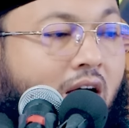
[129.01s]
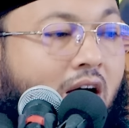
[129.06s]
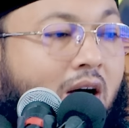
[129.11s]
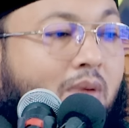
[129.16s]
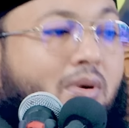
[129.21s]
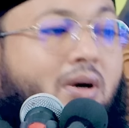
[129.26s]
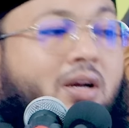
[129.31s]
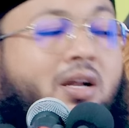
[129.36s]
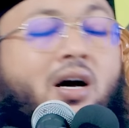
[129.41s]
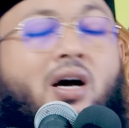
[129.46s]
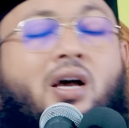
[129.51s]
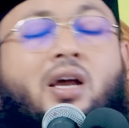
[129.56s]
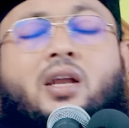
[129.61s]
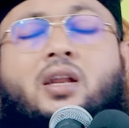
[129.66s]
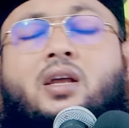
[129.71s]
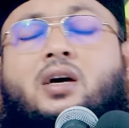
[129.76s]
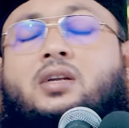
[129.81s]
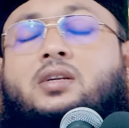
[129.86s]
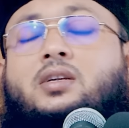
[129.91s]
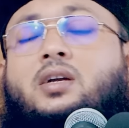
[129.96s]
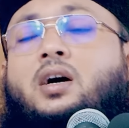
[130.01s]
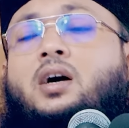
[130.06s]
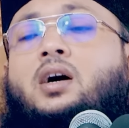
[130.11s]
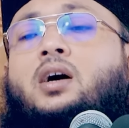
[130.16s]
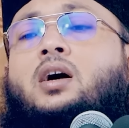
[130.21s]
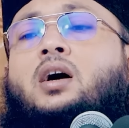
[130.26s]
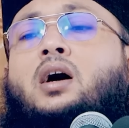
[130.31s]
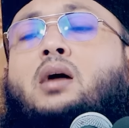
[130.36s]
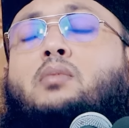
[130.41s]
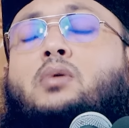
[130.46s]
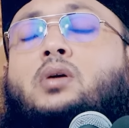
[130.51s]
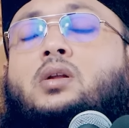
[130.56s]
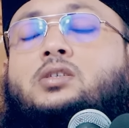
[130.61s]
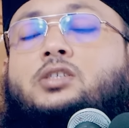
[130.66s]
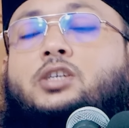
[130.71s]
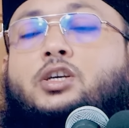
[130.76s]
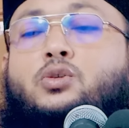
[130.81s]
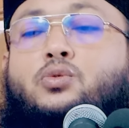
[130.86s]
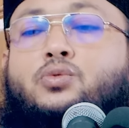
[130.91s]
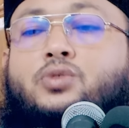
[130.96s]
আমার আয়নাটা আমার
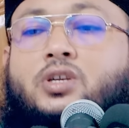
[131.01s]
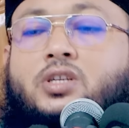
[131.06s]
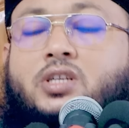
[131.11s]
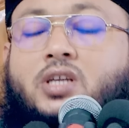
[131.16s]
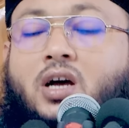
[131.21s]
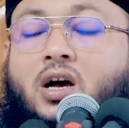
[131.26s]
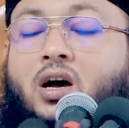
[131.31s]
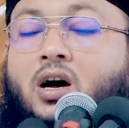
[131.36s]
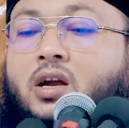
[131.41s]
চিরুনিটা